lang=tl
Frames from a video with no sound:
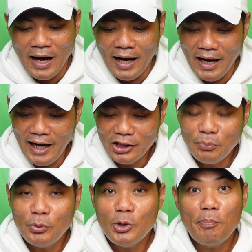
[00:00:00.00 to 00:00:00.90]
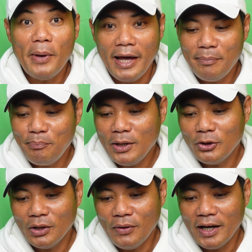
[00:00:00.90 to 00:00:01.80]
Uh, ito po yung PNP
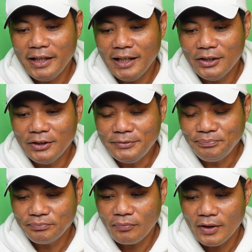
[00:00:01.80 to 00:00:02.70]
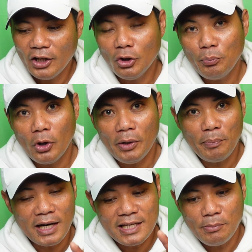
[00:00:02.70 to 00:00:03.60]
kung tawagin. Ano? Ito po ay
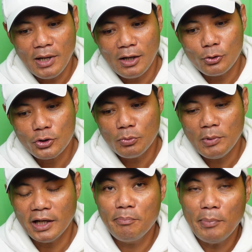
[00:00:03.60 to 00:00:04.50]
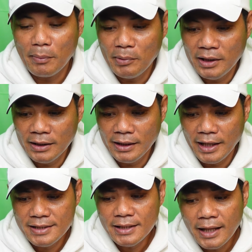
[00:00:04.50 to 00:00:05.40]
para sa mga gusto maging permanent
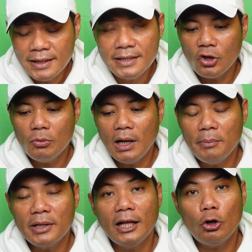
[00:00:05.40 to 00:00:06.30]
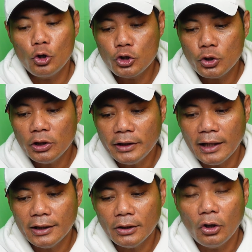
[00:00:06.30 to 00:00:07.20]
resident so gumamit ng
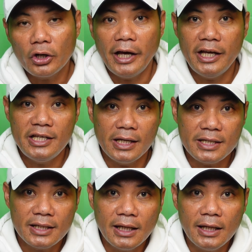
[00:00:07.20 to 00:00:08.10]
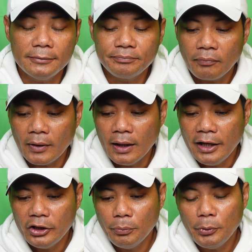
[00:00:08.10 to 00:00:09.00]
consultant or agency.
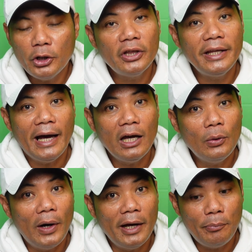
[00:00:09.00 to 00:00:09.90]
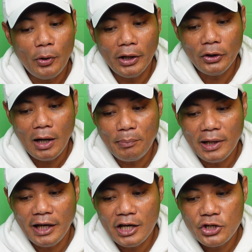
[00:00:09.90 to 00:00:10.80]
Ito po yung DIY po, ano,
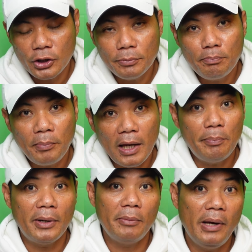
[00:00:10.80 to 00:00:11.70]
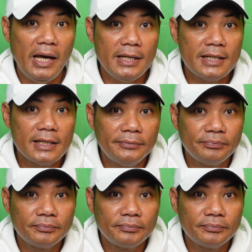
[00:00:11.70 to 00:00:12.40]
application paper-based.